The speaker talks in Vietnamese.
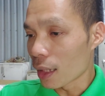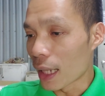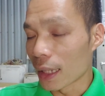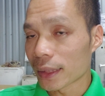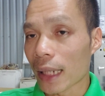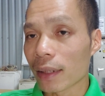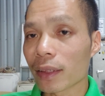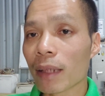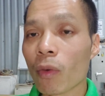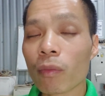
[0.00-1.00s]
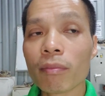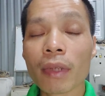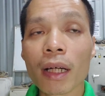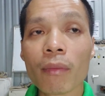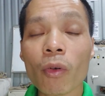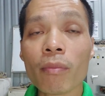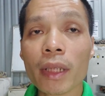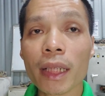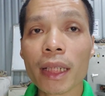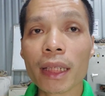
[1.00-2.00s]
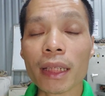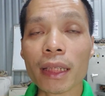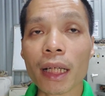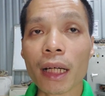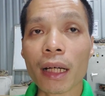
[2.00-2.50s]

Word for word: để xài được T40 40 à, ấy, thì uh,